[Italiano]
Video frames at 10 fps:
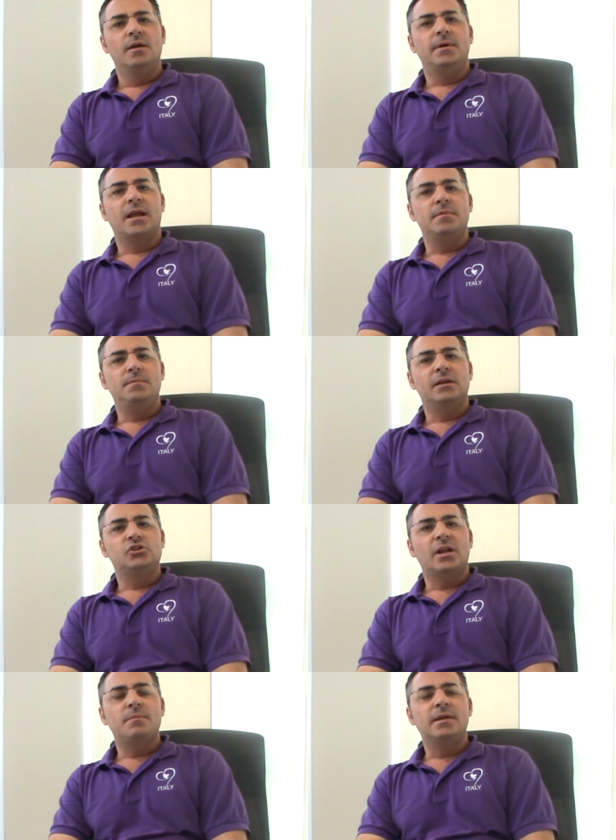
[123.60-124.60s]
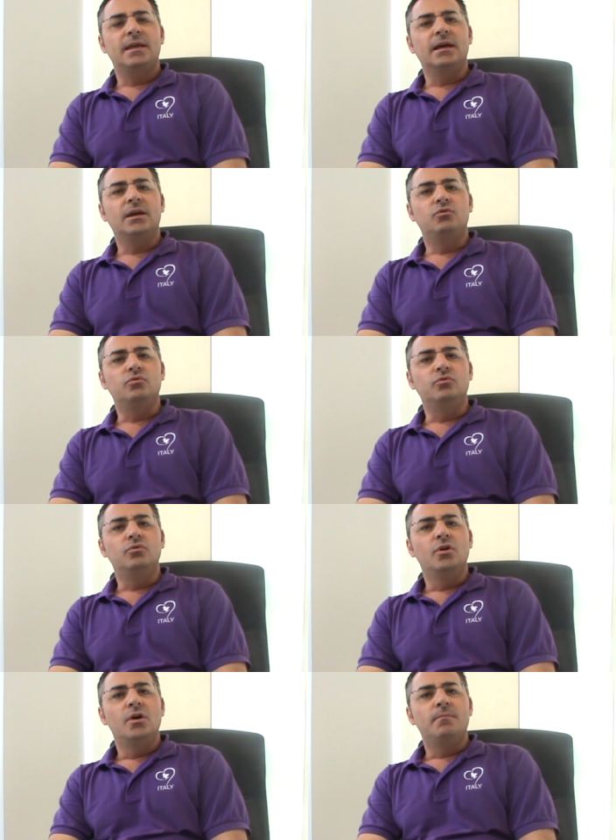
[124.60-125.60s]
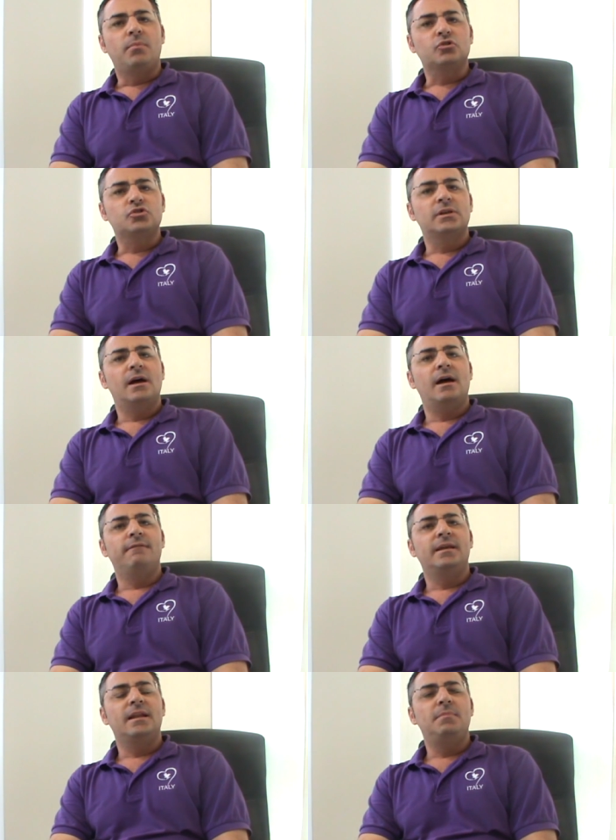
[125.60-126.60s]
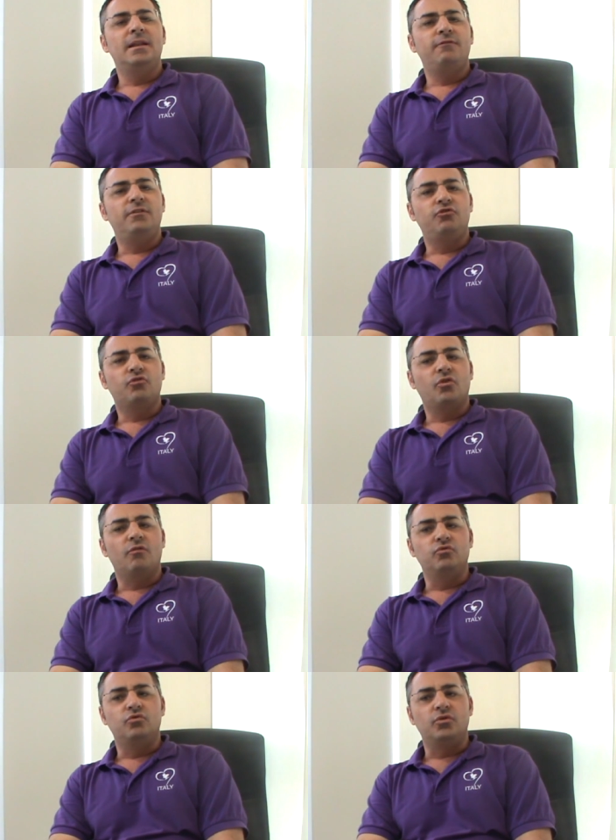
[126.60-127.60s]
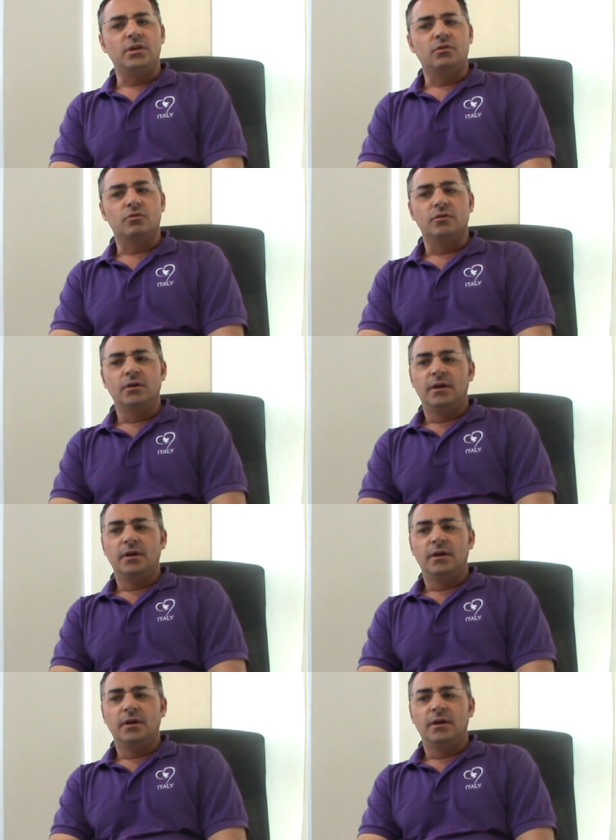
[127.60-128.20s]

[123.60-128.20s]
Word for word: perché mi piacerebbe che anche tu possa avere il beneficio che ho avuto io.